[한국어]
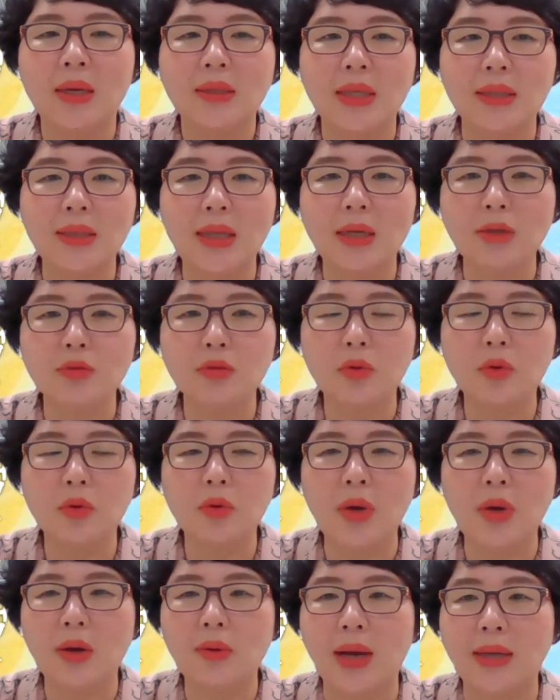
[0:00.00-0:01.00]

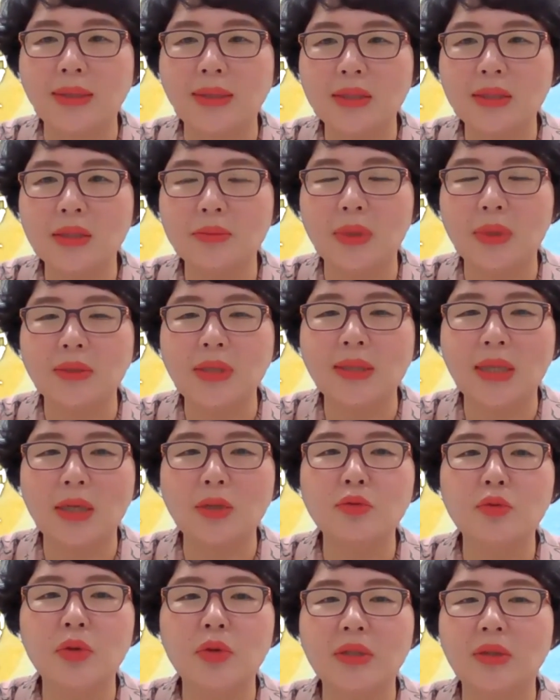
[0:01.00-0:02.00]
세탁소하고 아시는
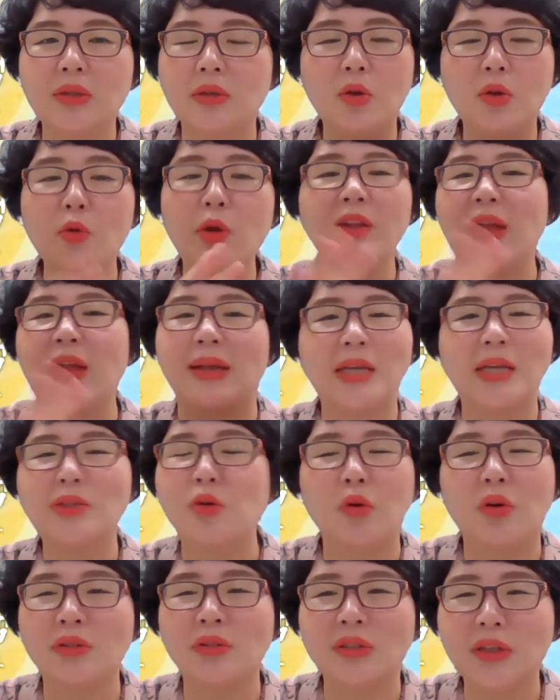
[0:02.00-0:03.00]
세탁소에서 소개를 안
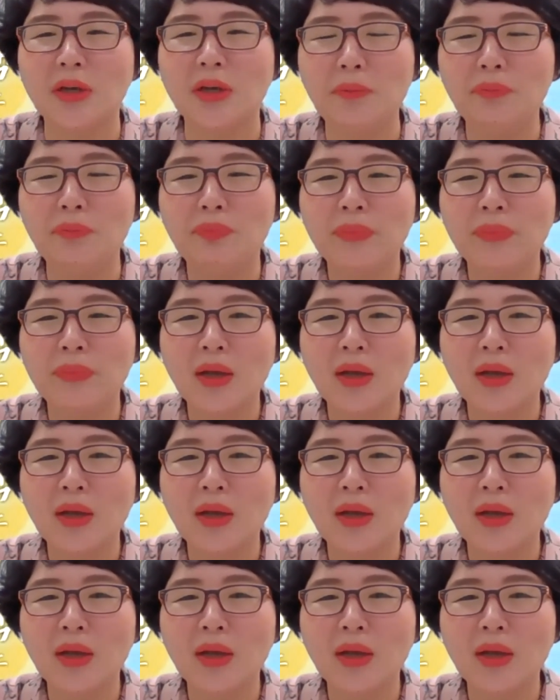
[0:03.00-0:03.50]
해줬거든요.